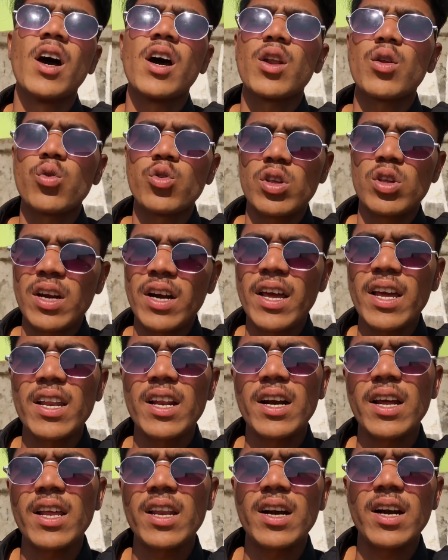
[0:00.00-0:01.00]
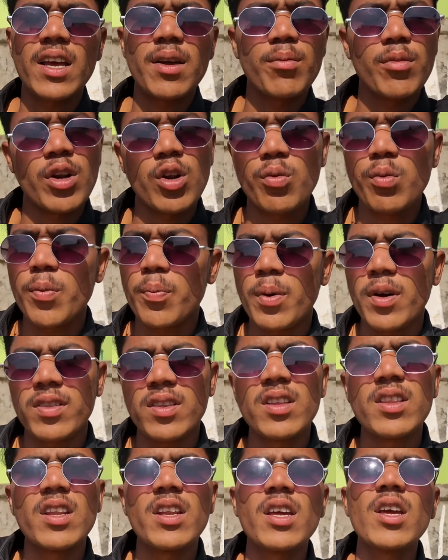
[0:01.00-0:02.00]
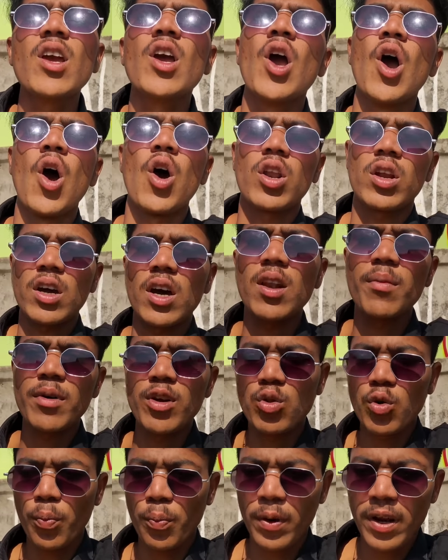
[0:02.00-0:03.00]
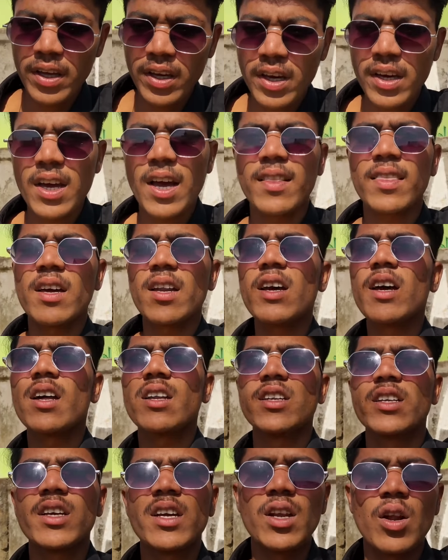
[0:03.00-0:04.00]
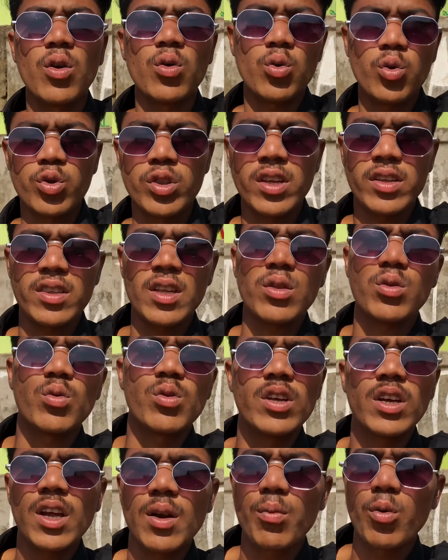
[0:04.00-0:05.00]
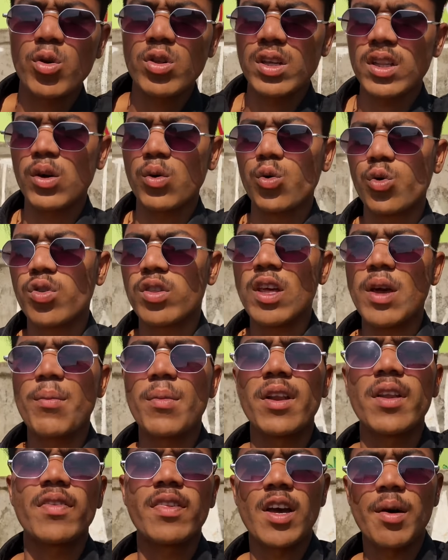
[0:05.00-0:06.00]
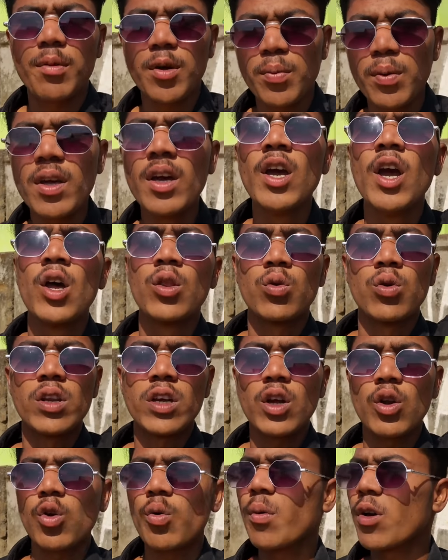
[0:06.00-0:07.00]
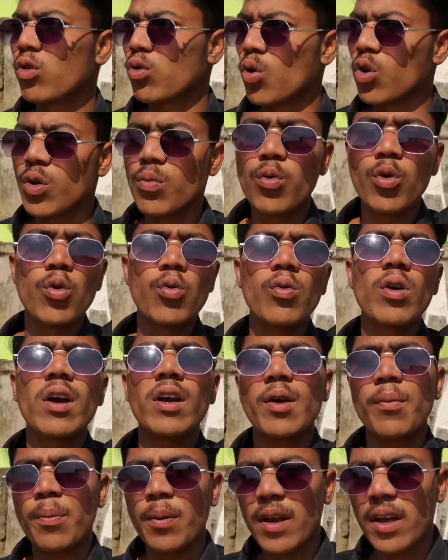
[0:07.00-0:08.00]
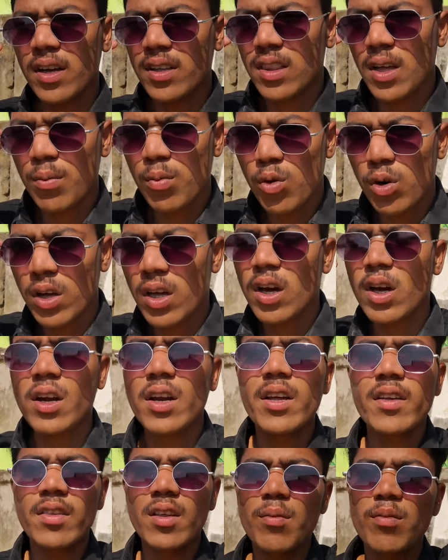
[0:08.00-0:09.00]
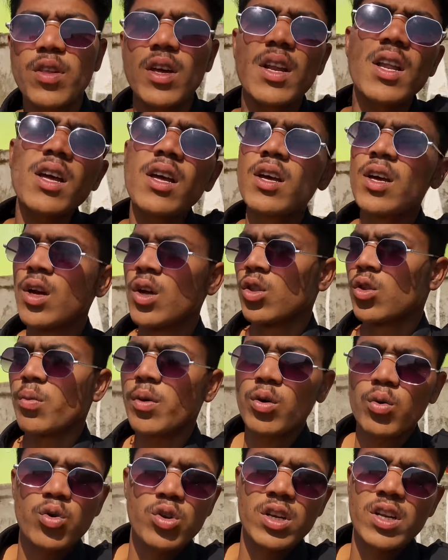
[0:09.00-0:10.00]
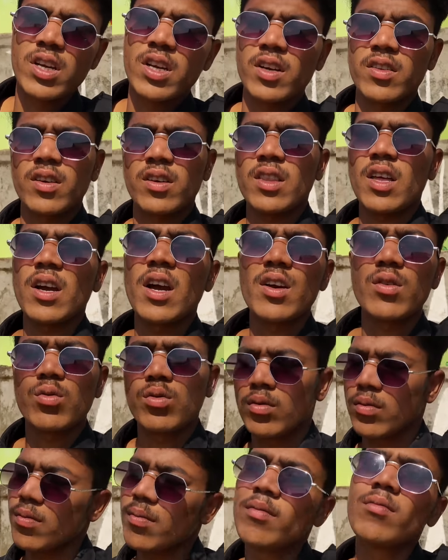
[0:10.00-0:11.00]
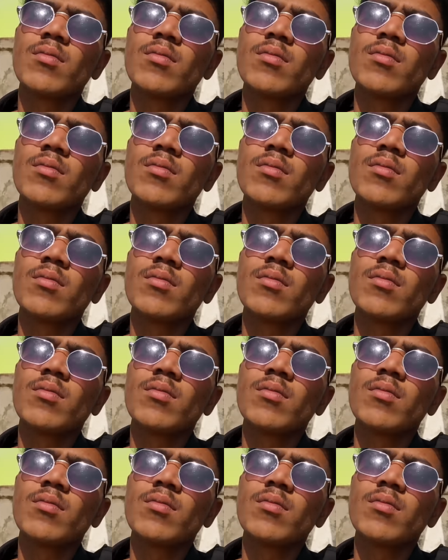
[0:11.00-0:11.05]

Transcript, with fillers: हर रोज़ लड़ाई लड़ाई लड़ाई मेरे को भी पसंद नहीं है और कल मैं जो प्रेंक किया था ना निखिल और खुशी के साथ तो निखिल बहुत ज़्यादा गुस्सा है मेरे से अभी भी तो निखिल को मैं सॉरी बोलूँगा कि प्रेंक था बोल के अगर नहीं समझाना तो मैं कुछ नहीं कर सकता गाइस